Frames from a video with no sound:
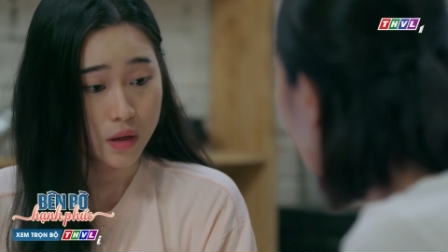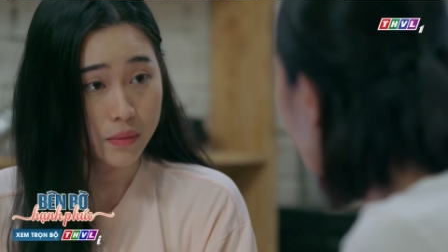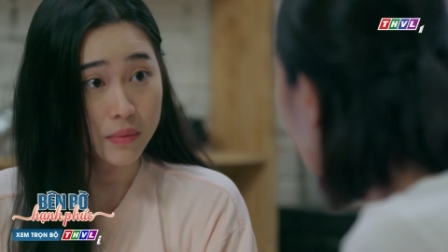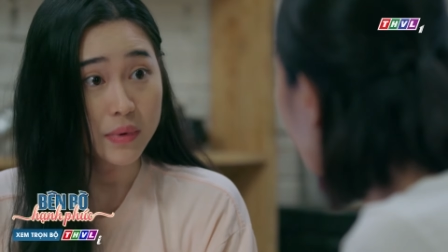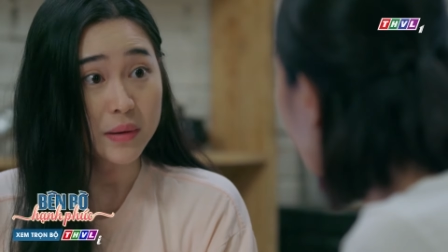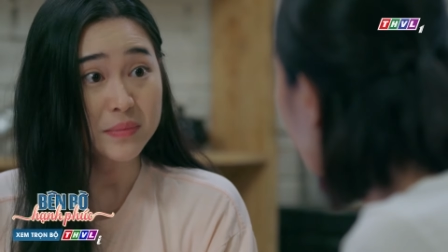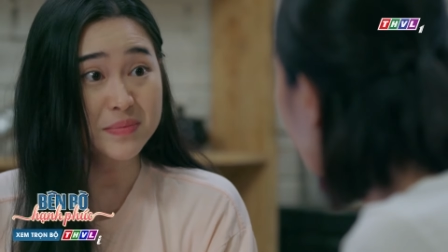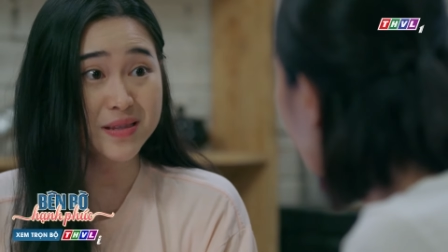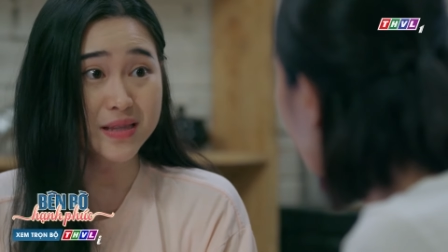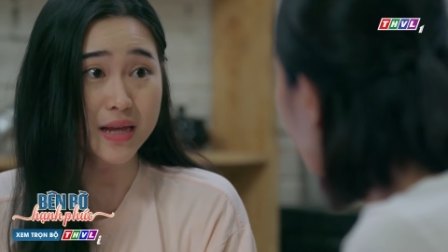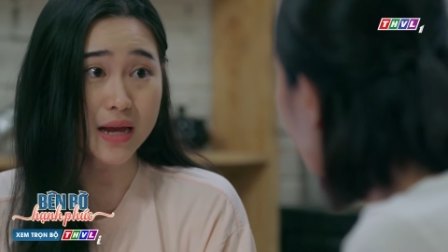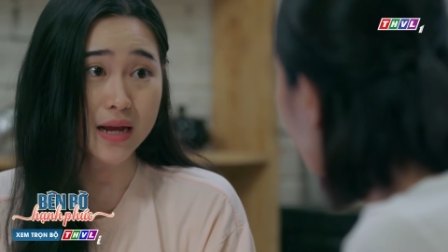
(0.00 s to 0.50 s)
Em
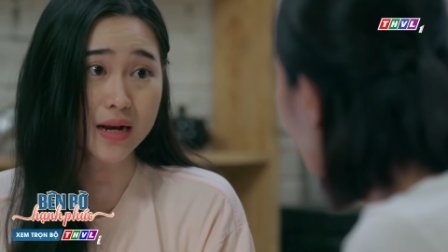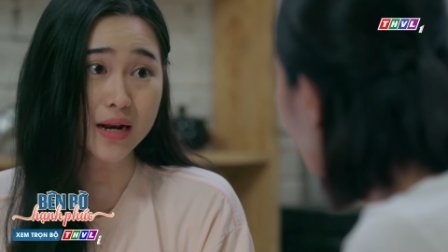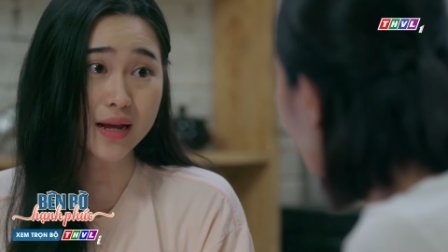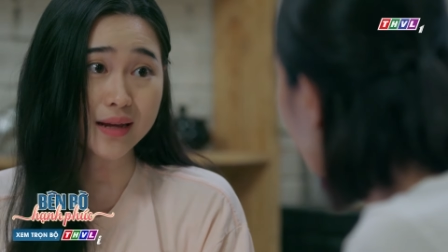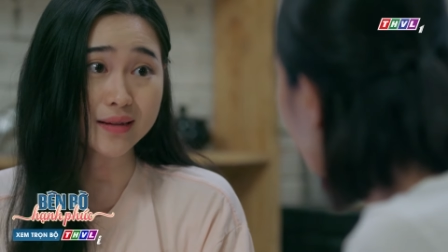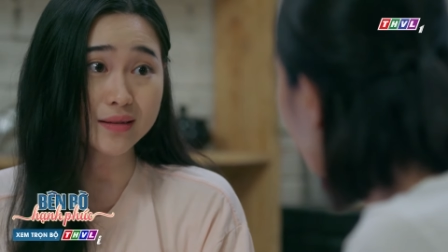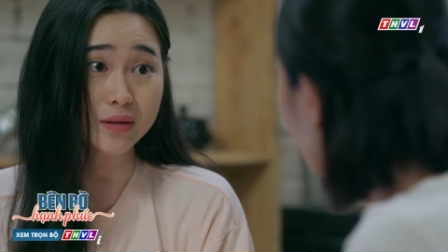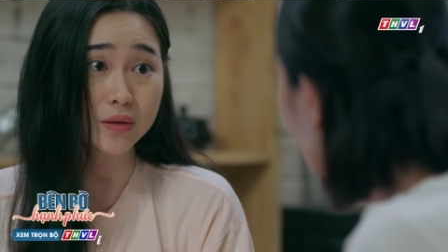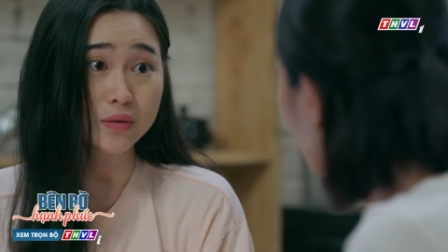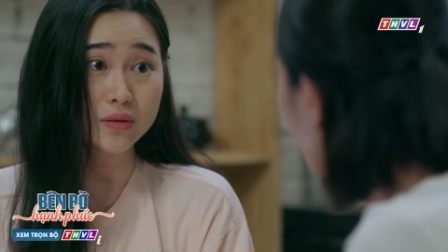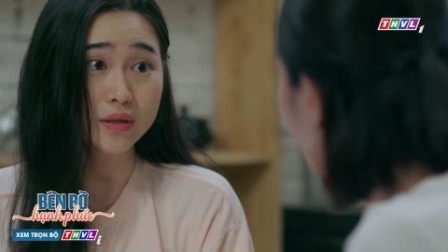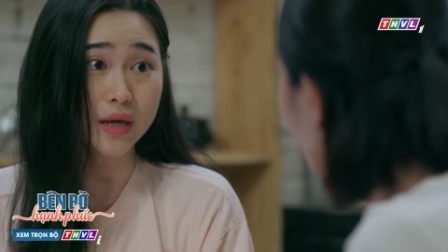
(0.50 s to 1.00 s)
làm
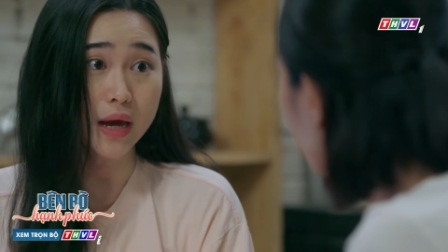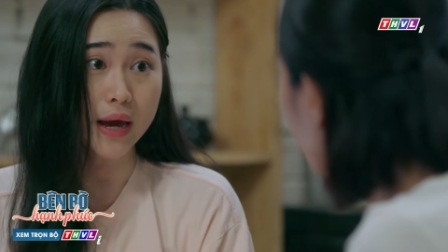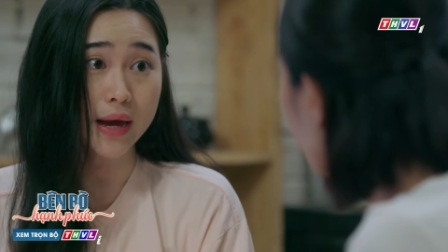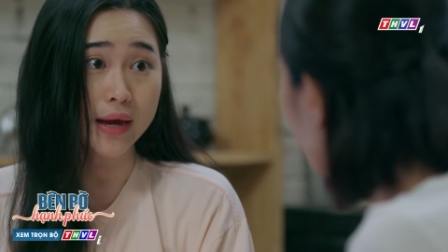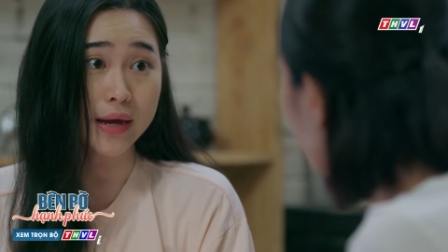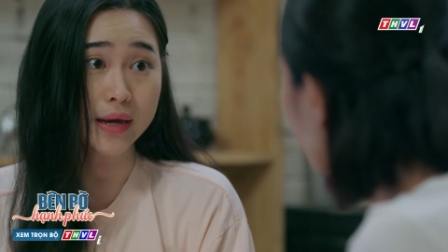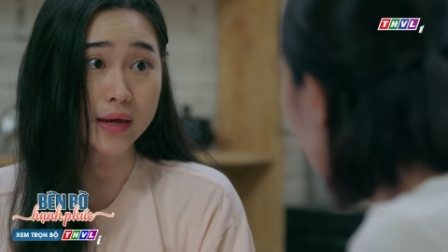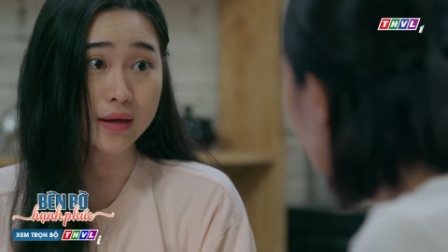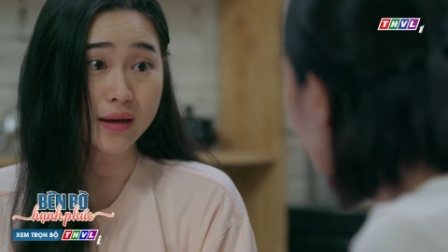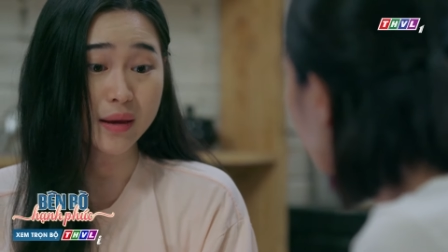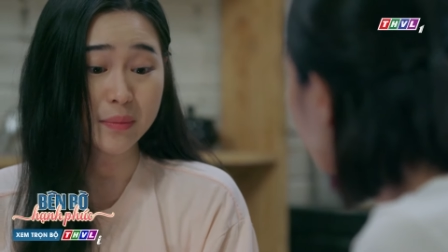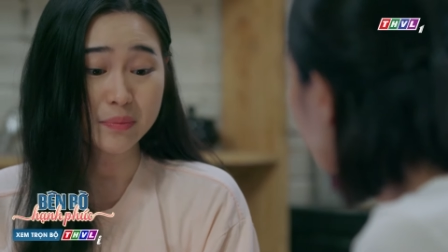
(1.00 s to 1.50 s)
stylist cho
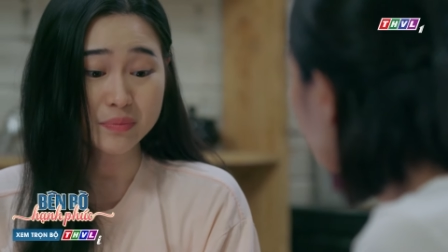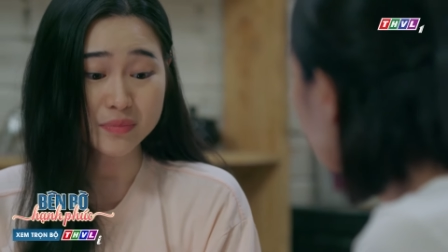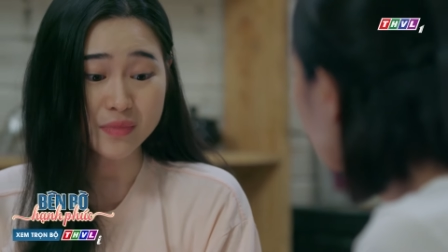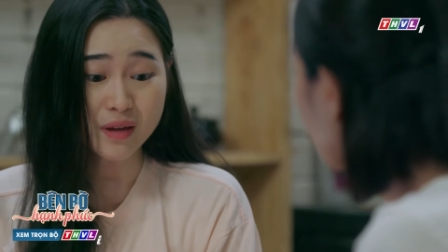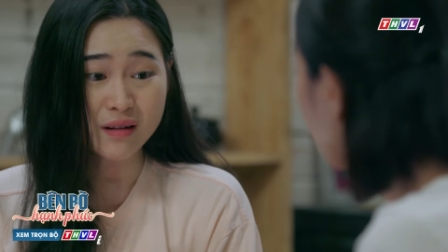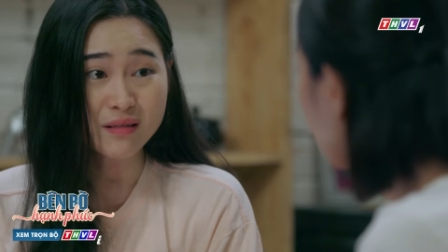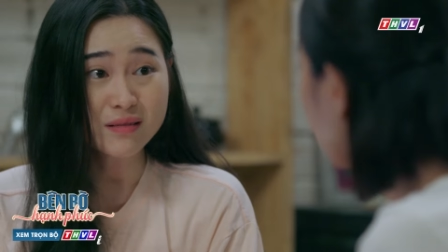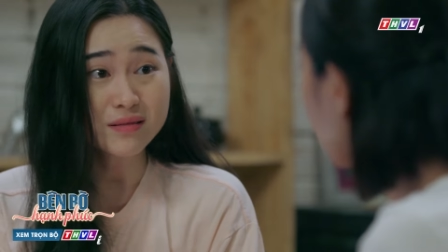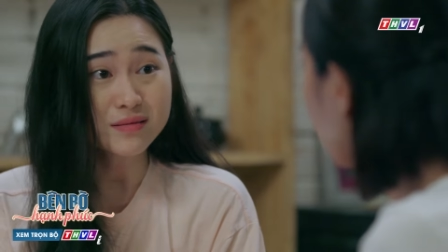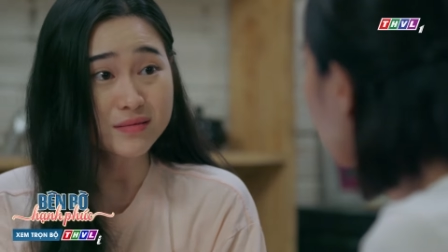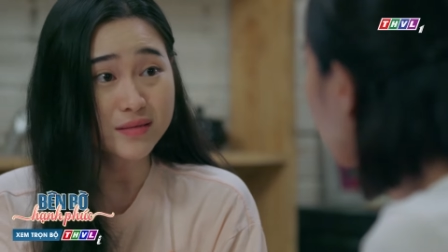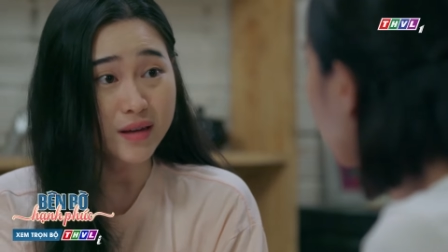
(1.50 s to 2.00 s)
chị
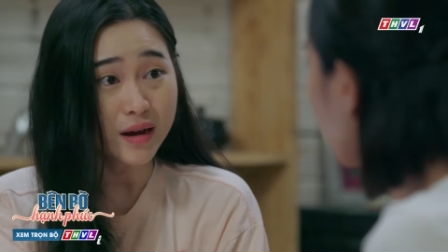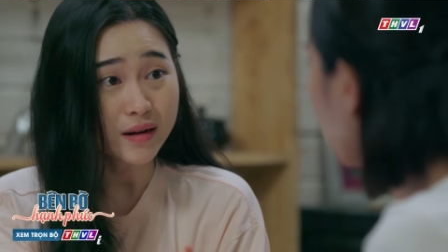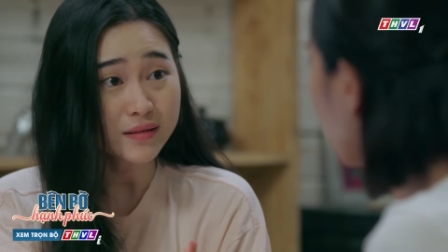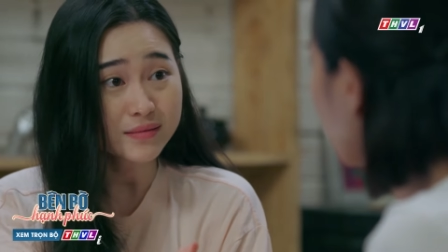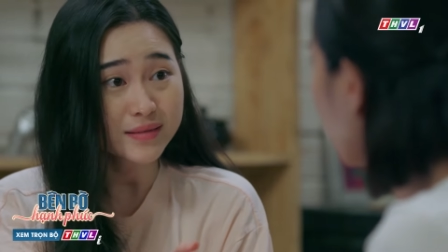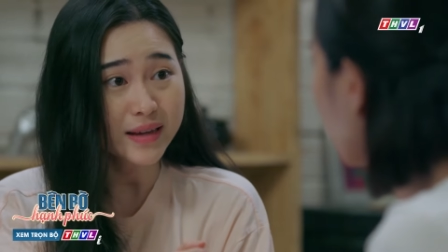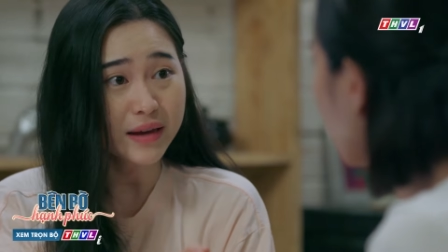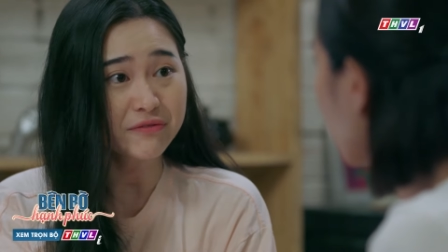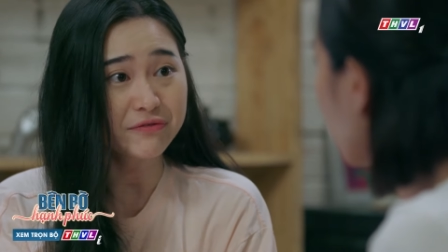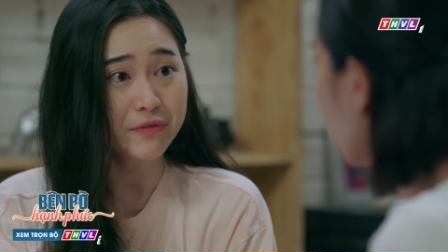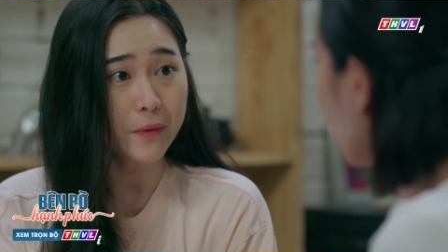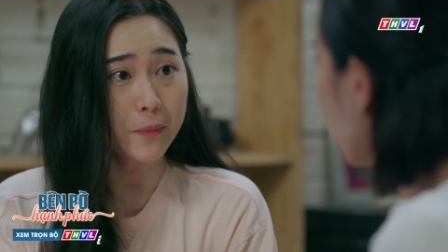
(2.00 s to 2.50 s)
Em tư vấn
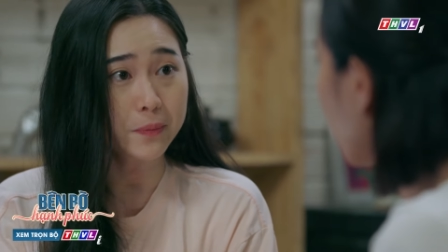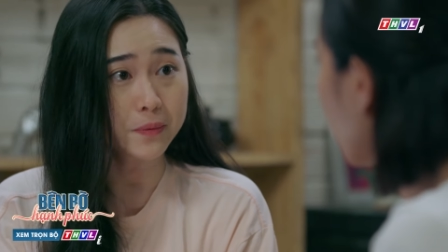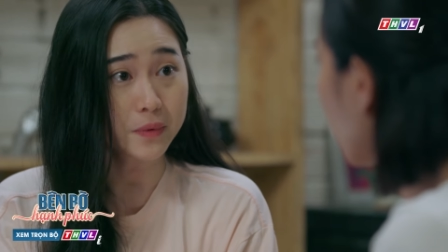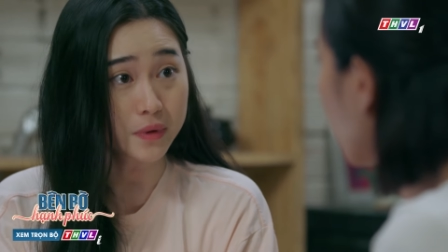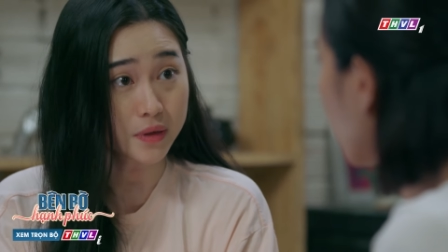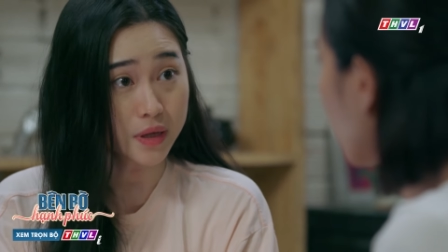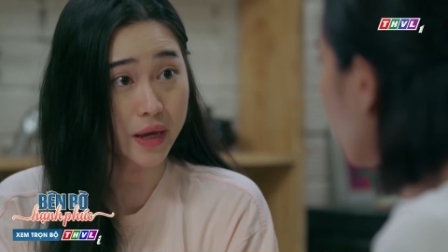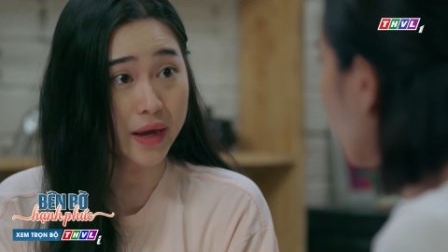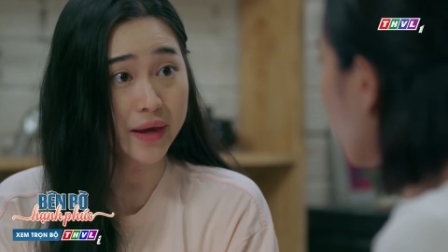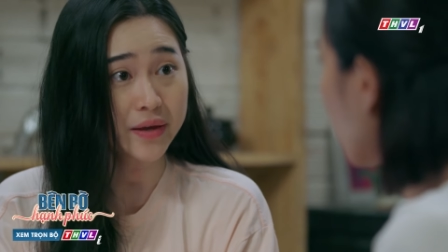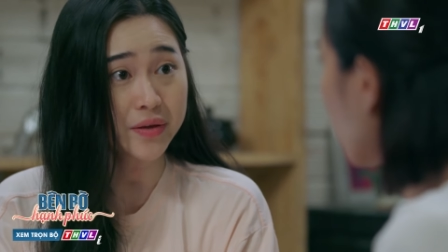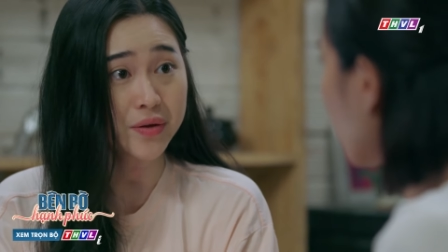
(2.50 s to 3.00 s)
trang phục
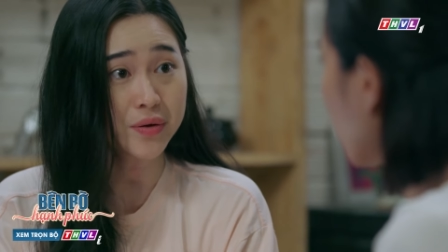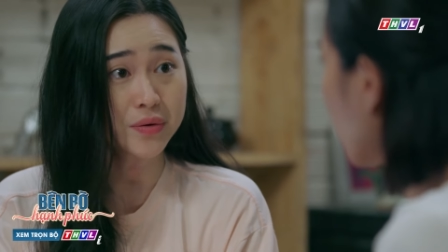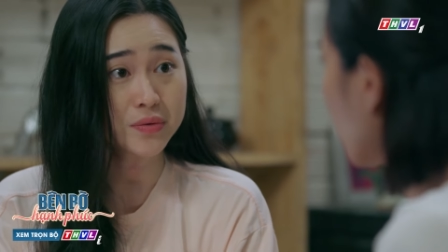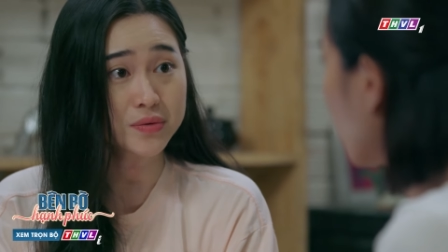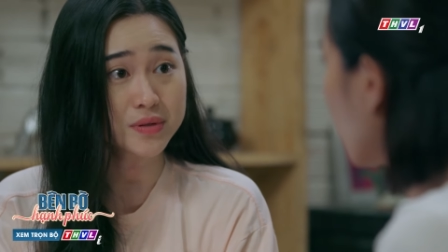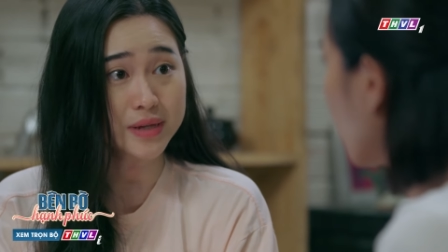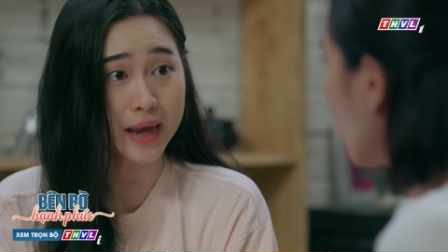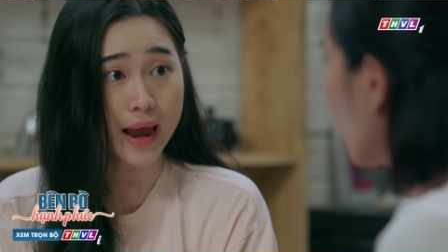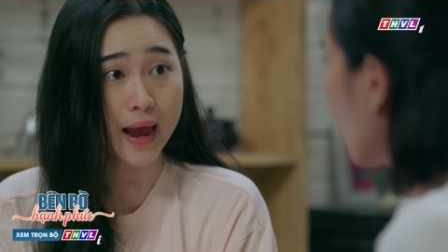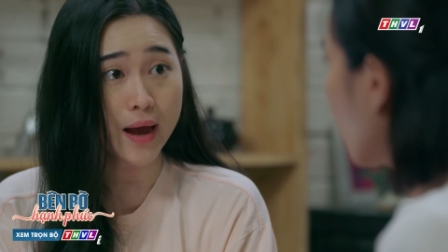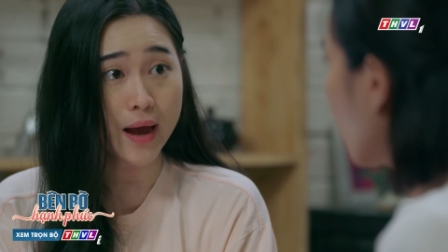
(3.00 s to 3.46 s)
cho chị chứ làm